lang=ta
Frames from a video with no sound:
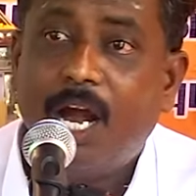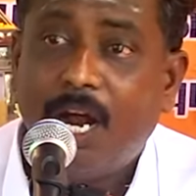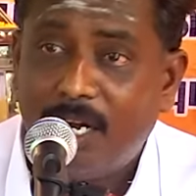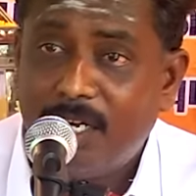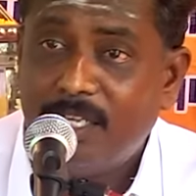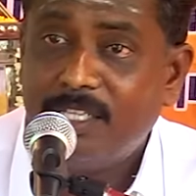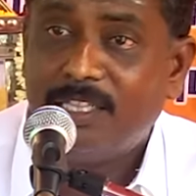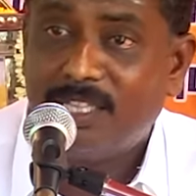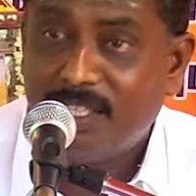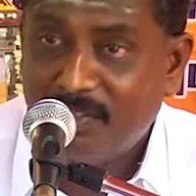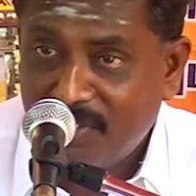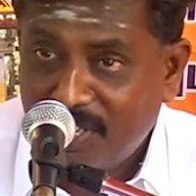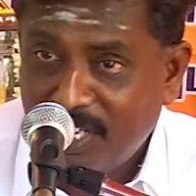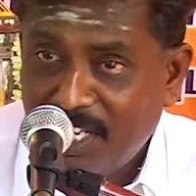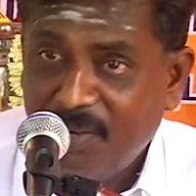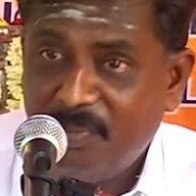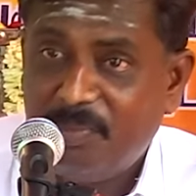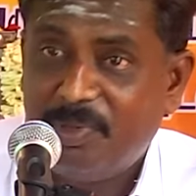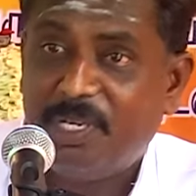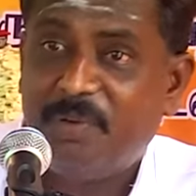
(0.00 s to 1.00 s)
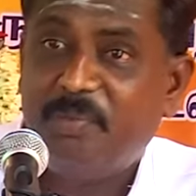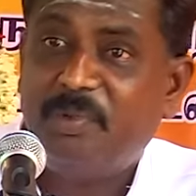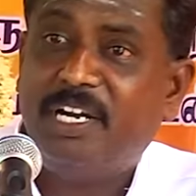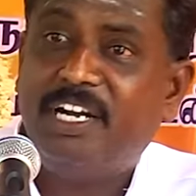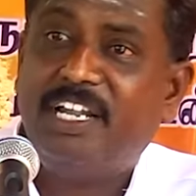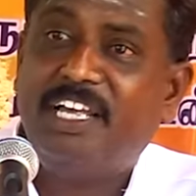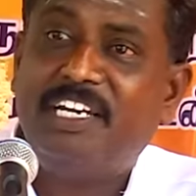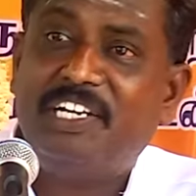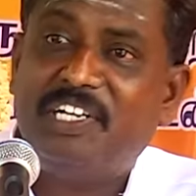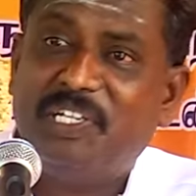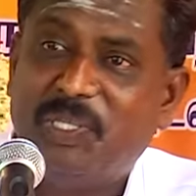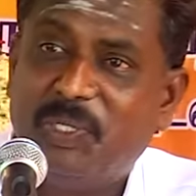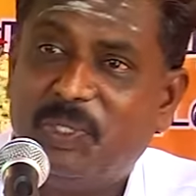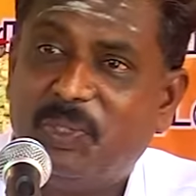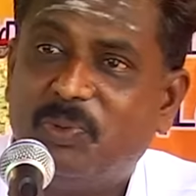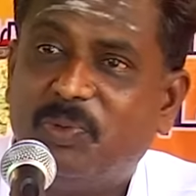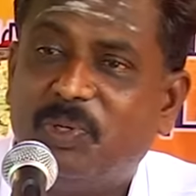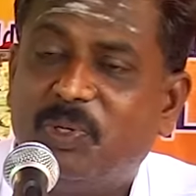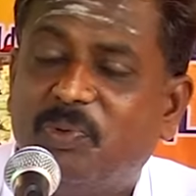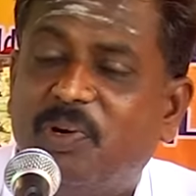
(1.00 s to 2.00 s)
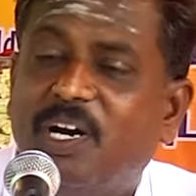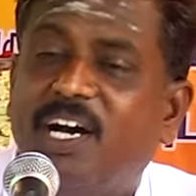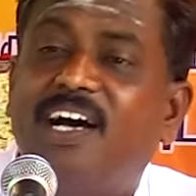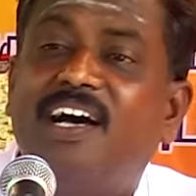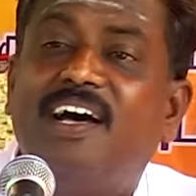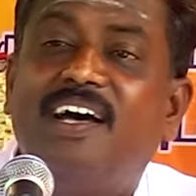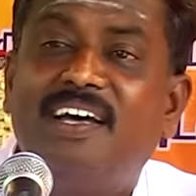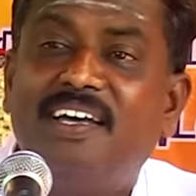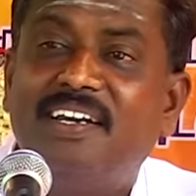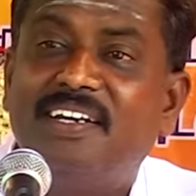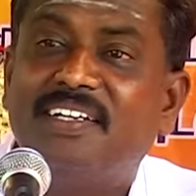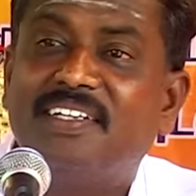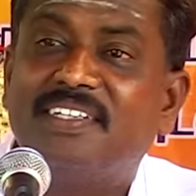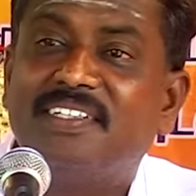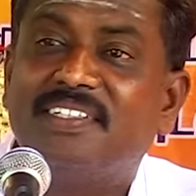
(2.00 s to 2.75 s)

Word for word: அடுத்த வரியில் பெருமானார் எடுத்துட்டு வருவார்